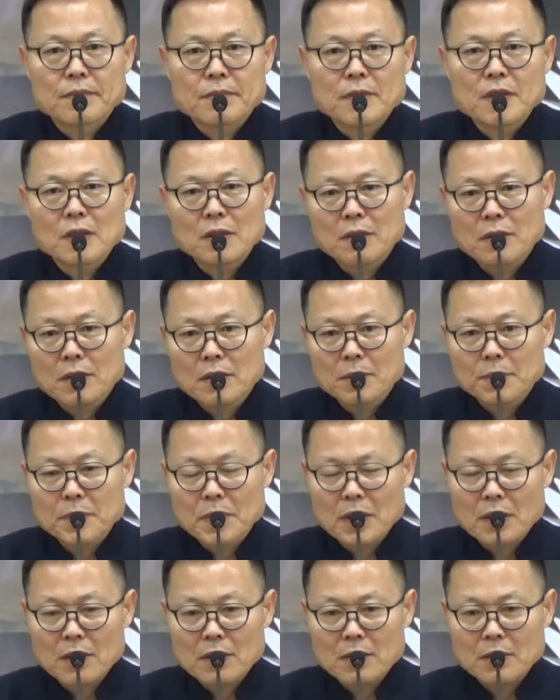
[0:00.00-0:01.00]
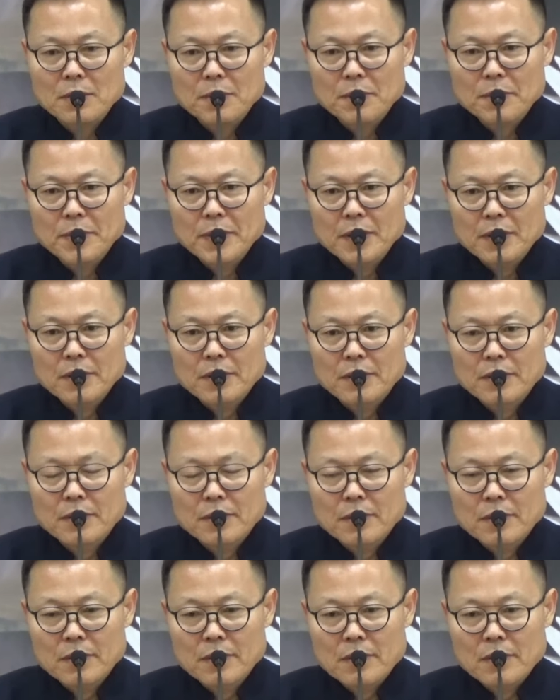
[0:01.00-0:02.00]
이제 그 입장에서
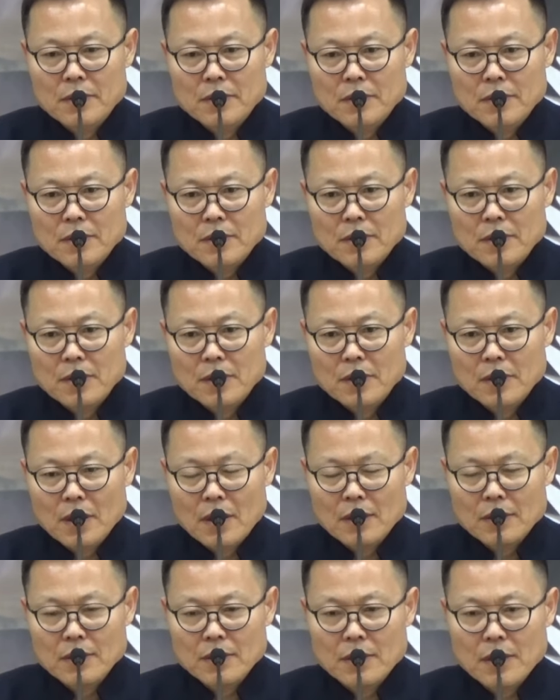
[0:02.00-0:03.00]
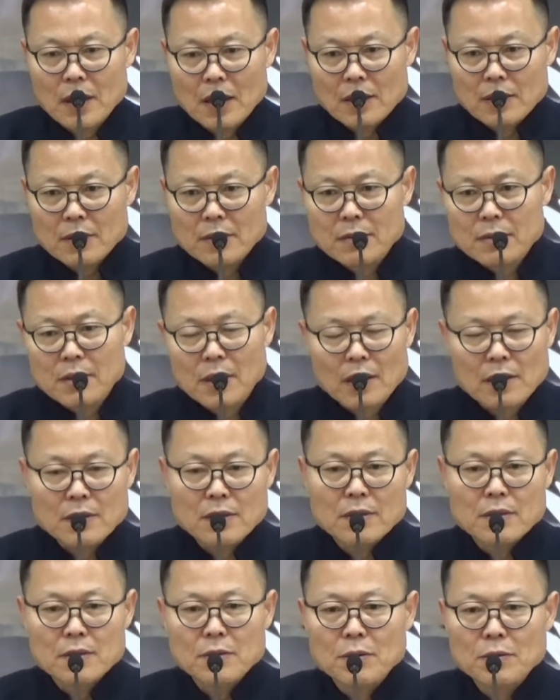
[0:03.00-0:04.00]
보면 이 대승이 아닌 건
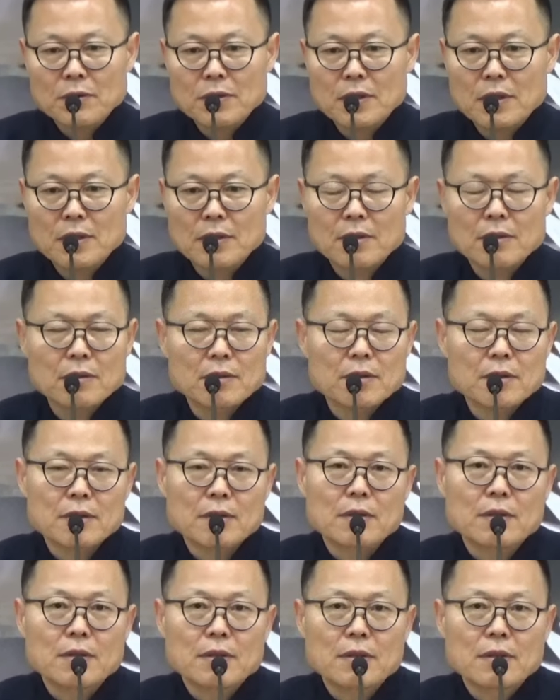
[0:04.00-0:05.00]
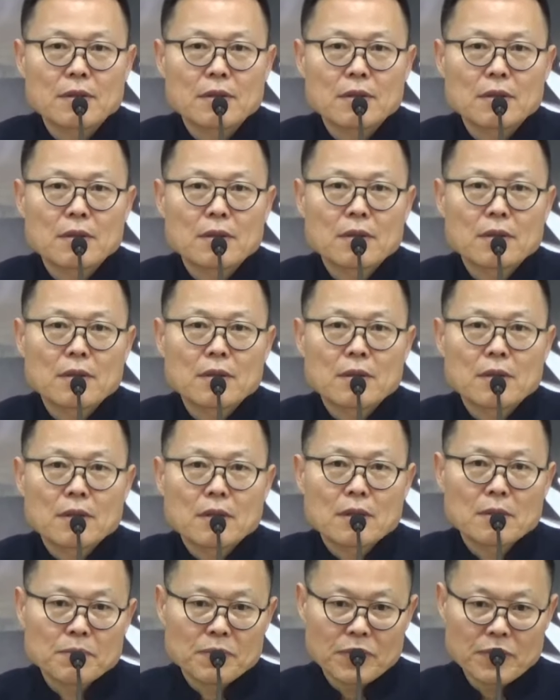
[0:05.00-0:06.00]
당연히 소승인 거지.
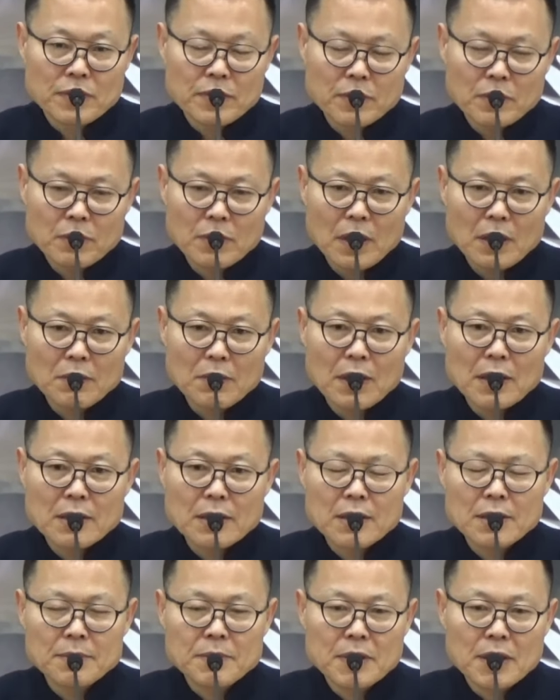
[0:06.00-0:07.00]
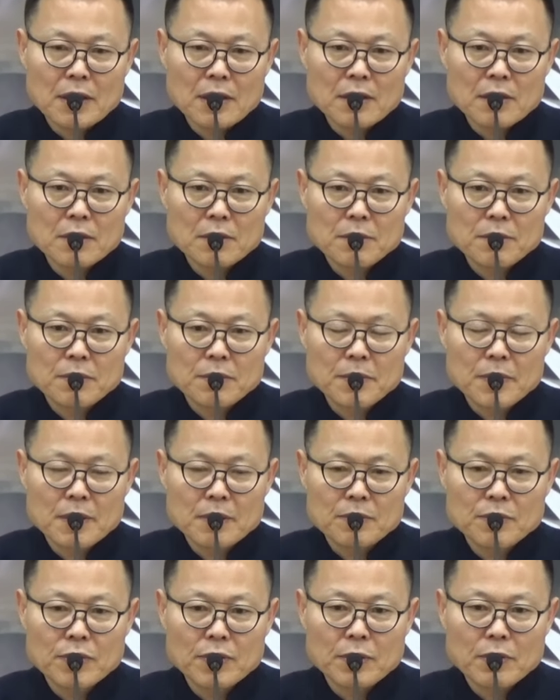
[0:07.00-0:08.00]
불도라고 하는 입장에서
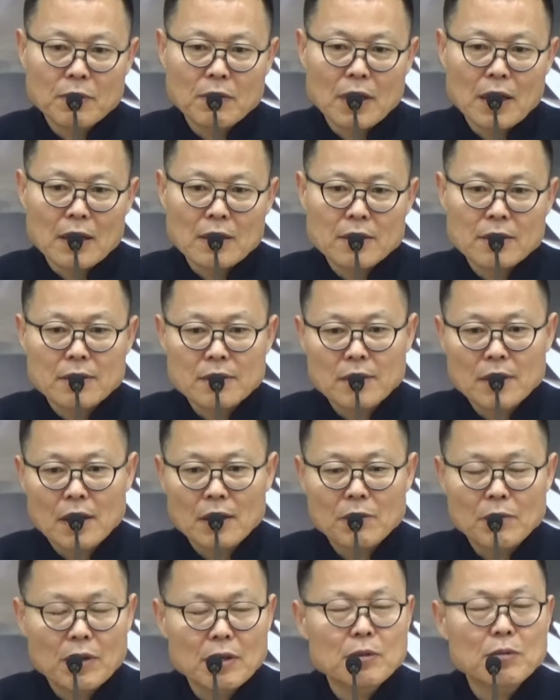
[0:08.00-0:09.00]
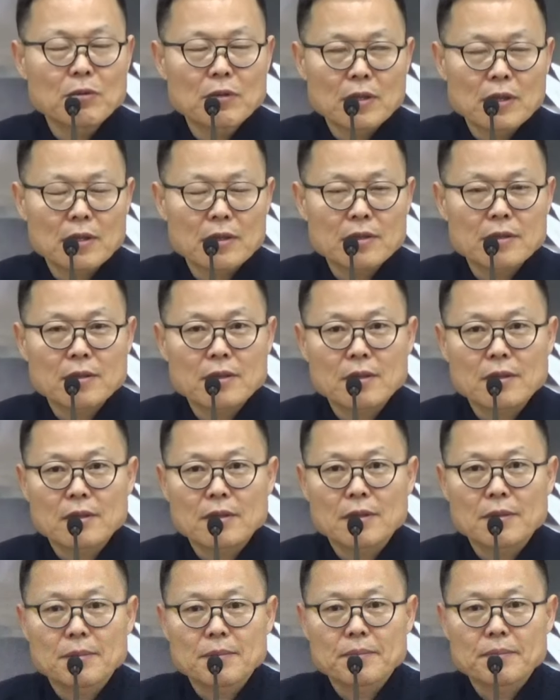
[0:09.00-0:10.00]
보면 불도가 아닌 건 다 외도인
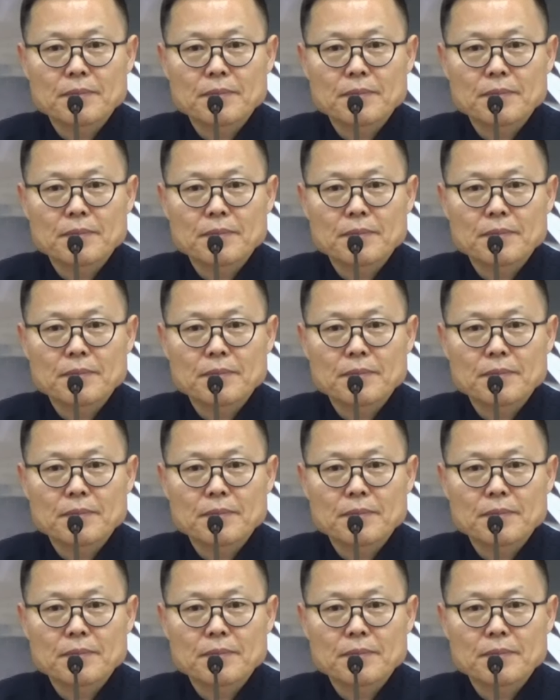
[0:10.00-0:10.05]
것처럼.